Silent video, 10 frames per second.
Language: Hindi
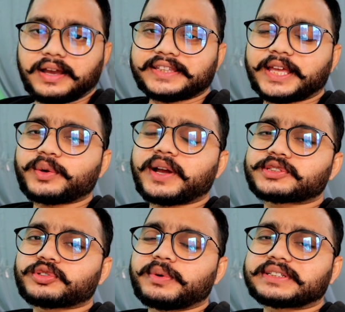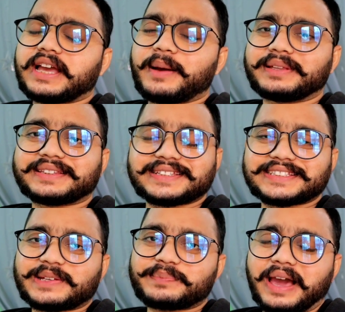एंड थैंक यू गैस सो मच कि आप इतना
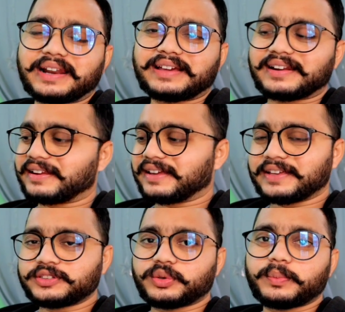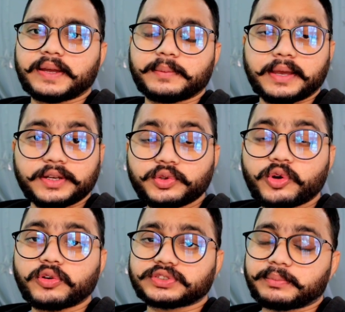ज़्यादा प्यार कर रहे हैं जो मेन्यू
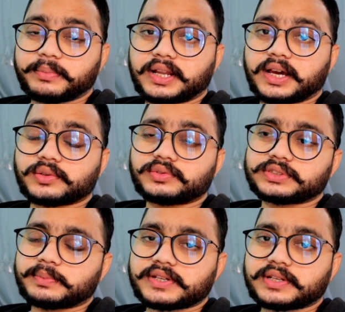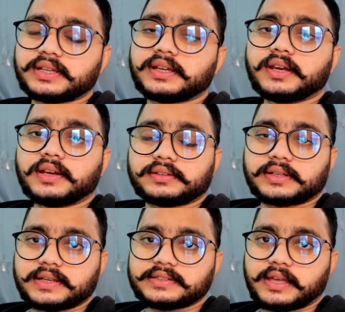कॉन्सेप्ट बना रहा हूँ स्पेशली द
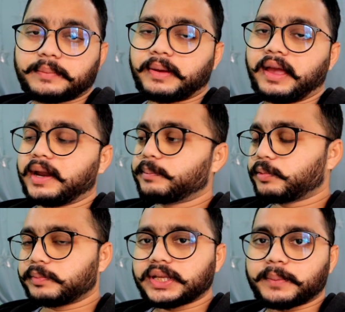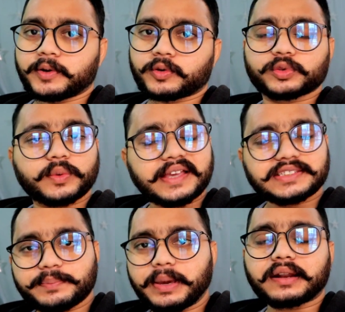रही सापा एंड पुपलिया पॉप को तो
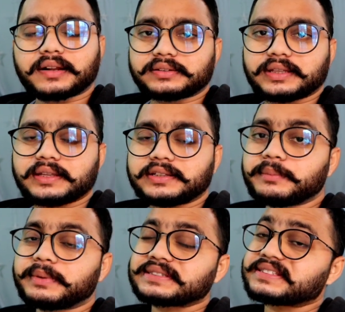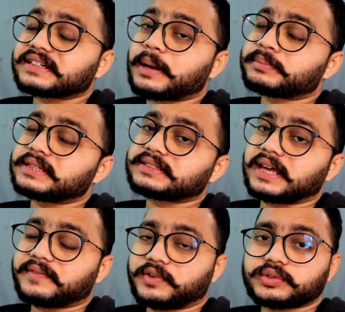ऐसे प्यार करते रहिए मेरे इंस्टाग्राम पे
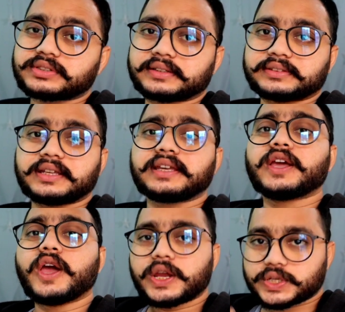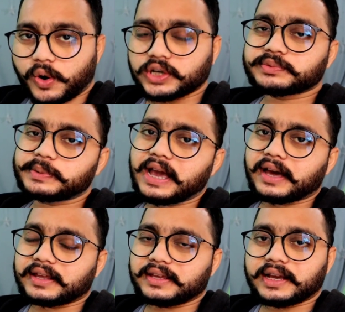सारे वीडियोस आते हैं शॉर्ट्स भी आ
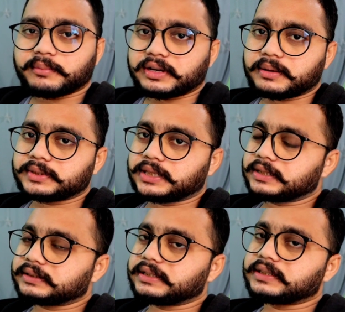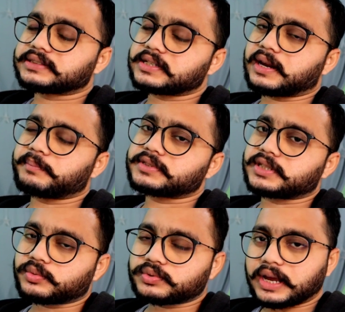रहे हैं अकबर अहमद एटी थ्री इंस्टाग्राम पे
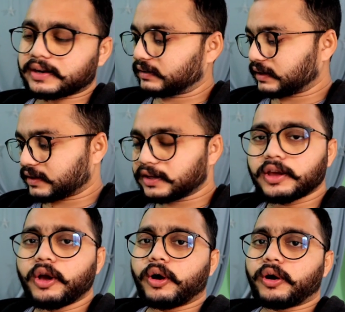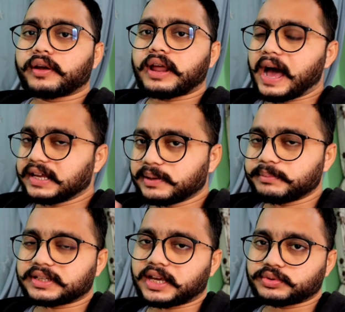ज़रूर जाकर देखें और आज
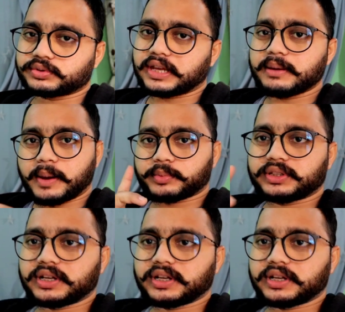हमने क्या सोचा है मैं आपको